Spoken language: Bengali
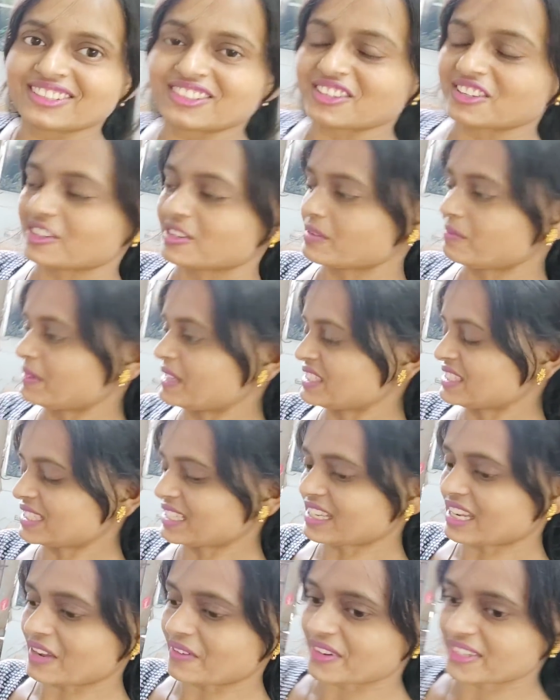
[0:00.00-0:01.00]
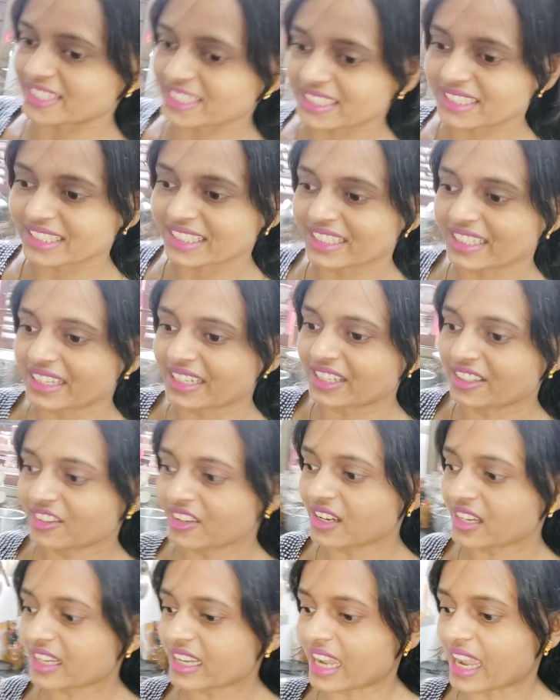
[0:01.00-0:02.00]
তো পেস্তার খাবারটা এদিকে রেডি
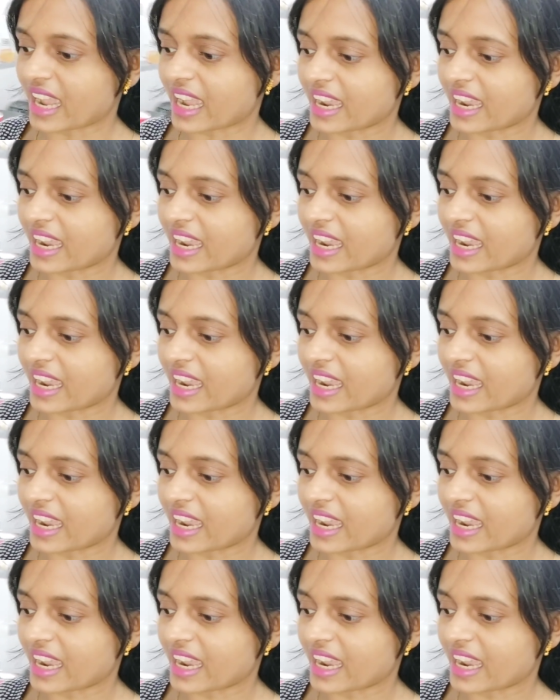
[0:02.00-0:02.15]
হোক